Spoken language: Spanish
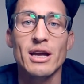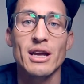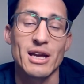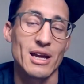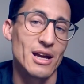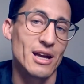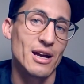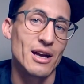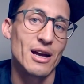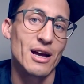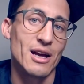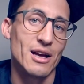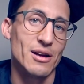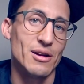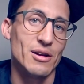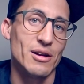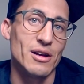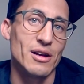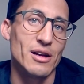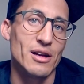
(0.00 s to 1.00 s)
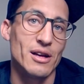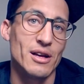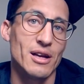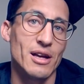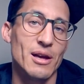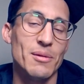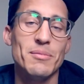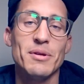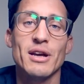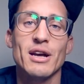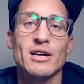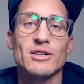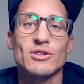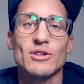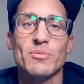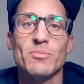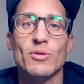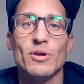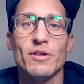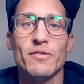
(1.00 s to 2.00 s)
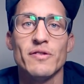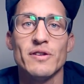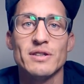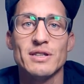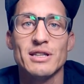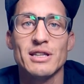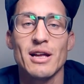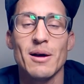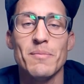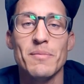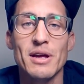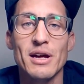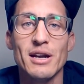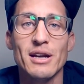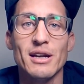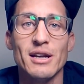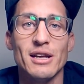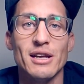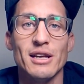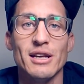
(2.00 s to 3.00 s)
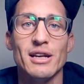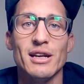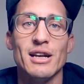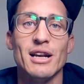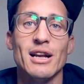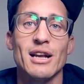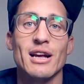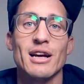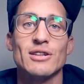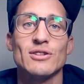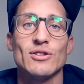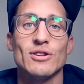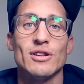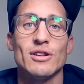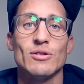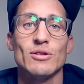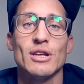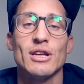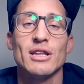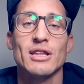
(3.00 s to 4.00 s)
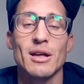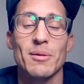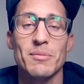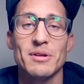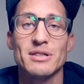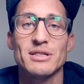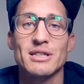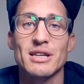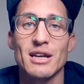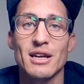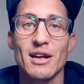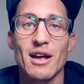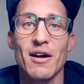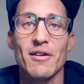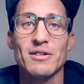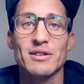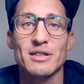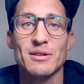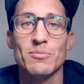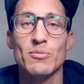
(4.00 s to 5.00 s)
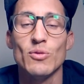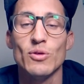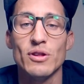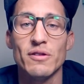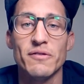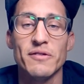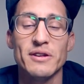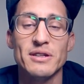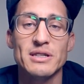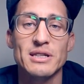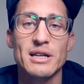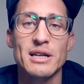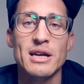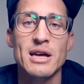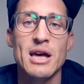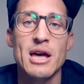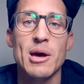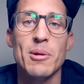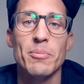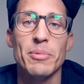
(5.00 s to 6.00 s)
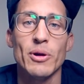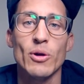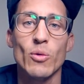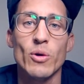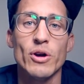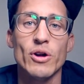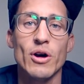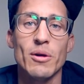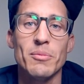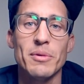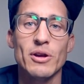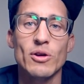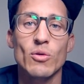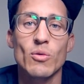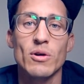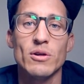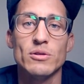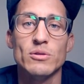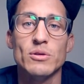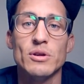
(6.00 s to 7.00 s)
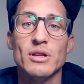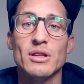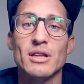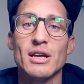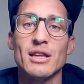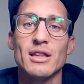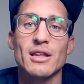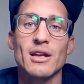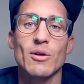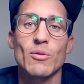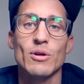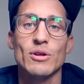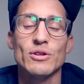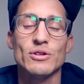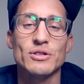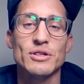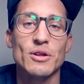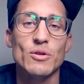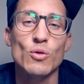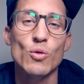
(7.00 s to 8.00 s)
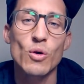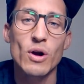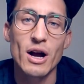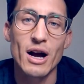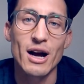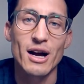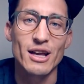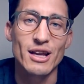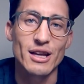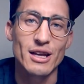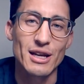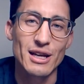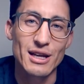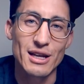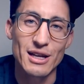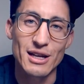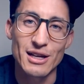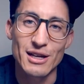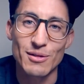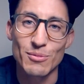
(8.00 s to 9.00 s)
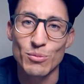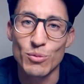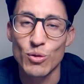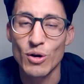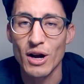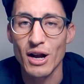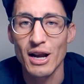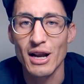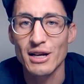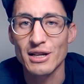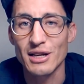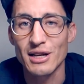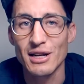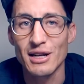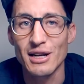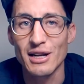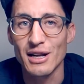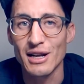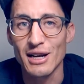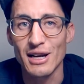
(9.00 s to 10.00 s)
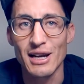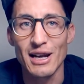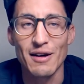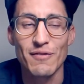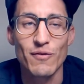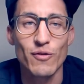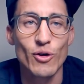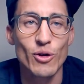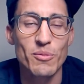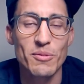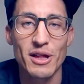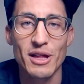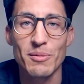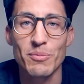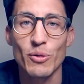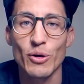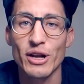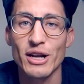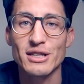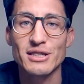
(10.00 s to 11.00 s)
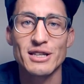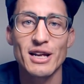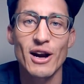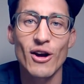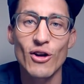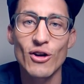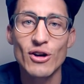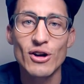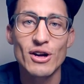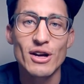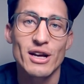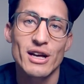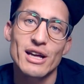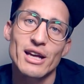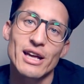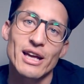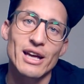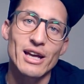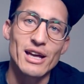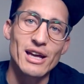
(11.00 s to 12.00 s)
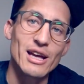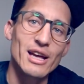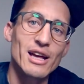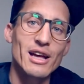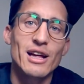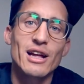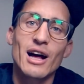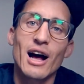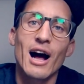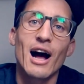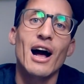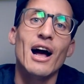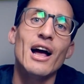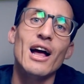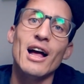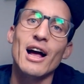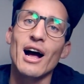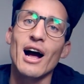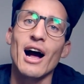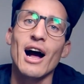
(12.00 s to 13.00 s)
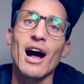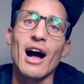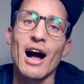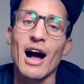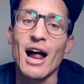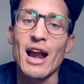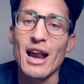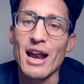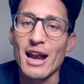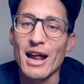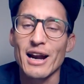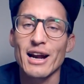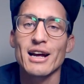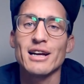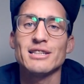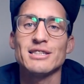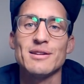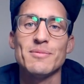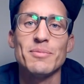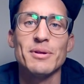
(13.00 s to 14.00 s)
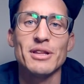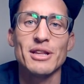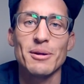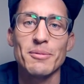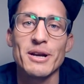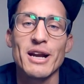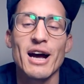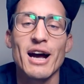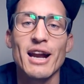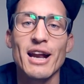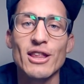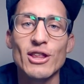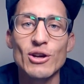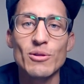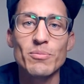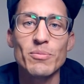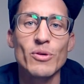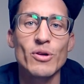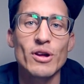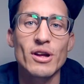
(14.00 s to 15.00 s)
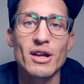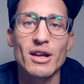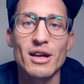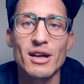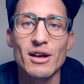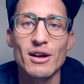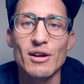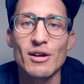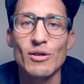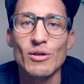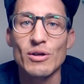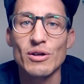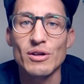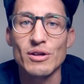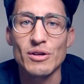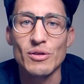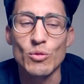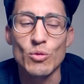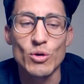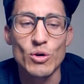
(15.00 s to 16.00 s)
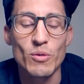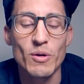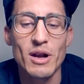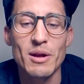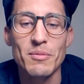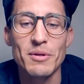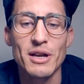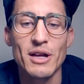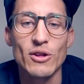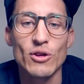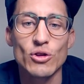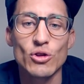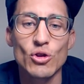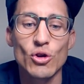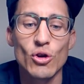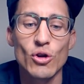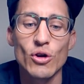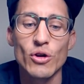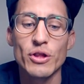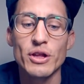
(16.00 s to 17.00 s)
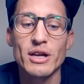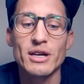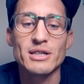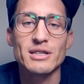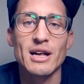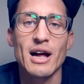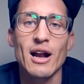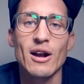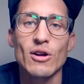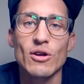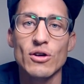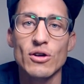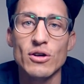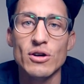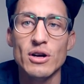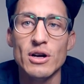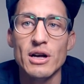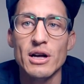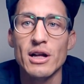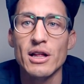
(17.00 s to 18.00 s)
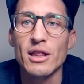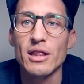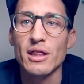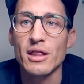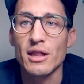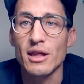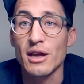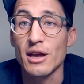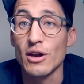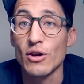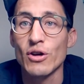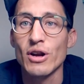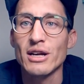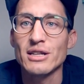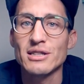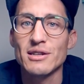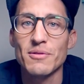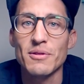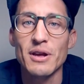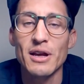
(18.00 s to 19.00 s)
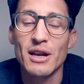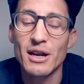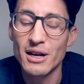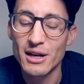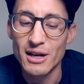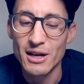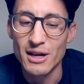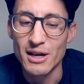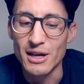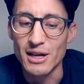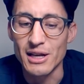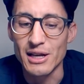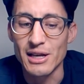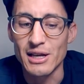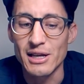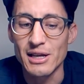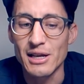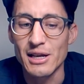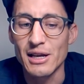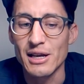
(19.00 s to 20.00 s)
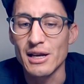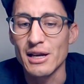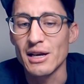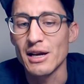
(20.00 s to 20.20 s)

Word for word: Que en mi caso es muy difícil también y en el caso de ustedes también sé que a veces es muy difícil, pero bueno, al menos cuando uno intenta, cuando se educa y busca la, la forma de poder hacerlo, eh, a la larga siempre termina ganando porque uno va eliminando todos los días algo que no le hace bien y